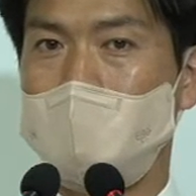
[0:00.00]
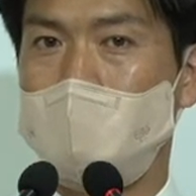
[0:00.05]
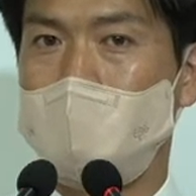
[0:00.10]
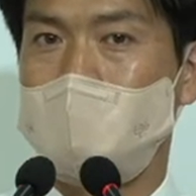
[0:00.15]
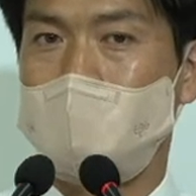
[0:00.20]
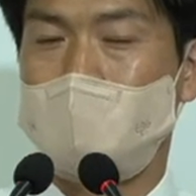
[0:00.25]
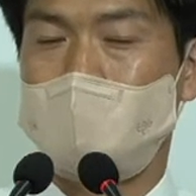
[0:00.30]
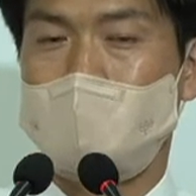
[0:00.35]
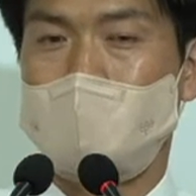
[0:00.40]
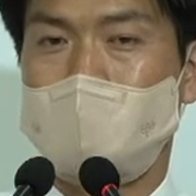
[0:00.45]

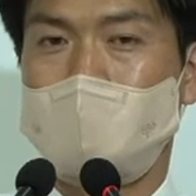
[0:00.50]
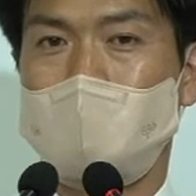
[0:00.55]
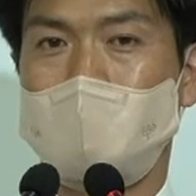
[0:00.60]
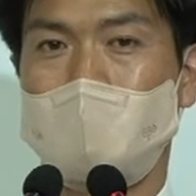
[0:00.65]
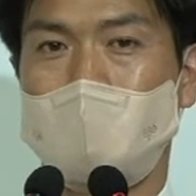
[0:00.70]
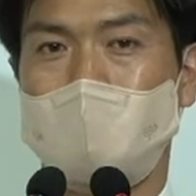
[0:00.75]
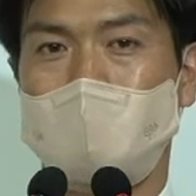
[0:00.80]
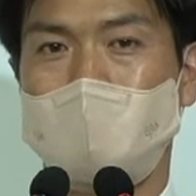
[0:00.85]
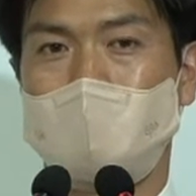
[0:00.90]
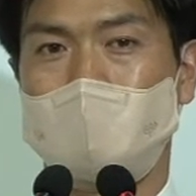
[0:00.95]
청소년
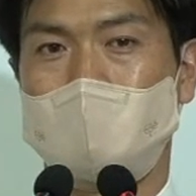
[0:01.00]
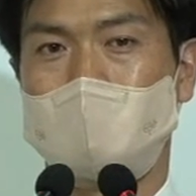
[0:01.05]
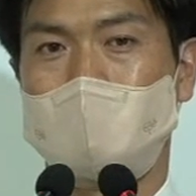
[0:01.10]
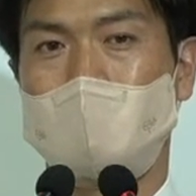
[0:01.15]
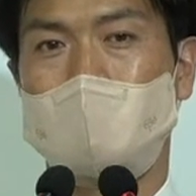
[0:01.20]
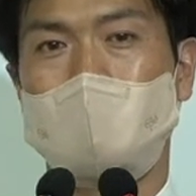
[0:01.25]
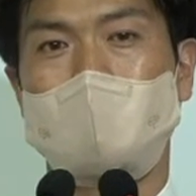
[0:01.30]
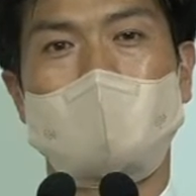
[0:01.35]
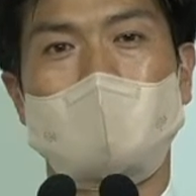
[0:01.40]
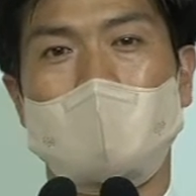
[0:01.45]
여러분,
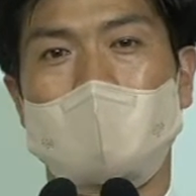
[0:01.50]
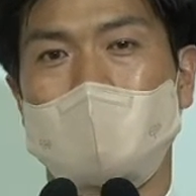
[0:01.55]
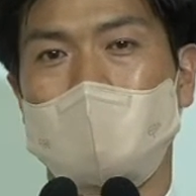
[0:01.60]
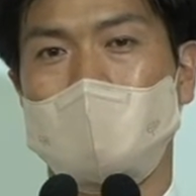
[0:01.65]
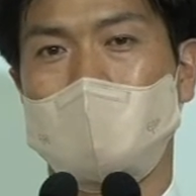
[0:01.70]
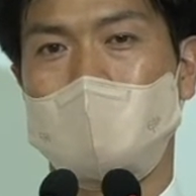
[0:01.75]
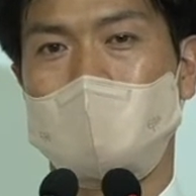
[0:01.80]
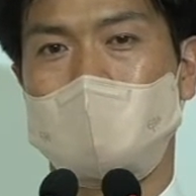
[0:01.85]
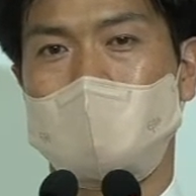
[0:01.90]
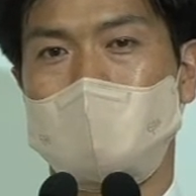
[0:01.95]
천국 가게
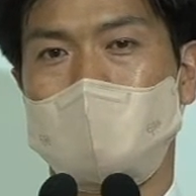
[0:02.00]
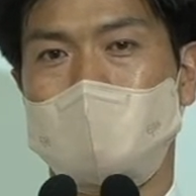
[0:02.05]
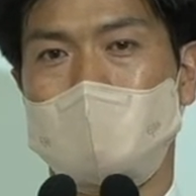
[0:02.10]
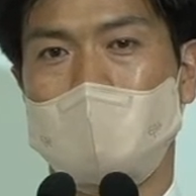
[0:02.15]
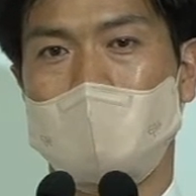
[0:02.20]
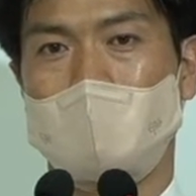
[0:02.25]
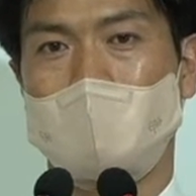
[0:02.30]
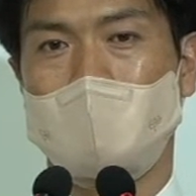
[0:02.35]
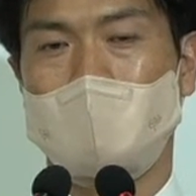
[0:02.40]
되어 있습니다.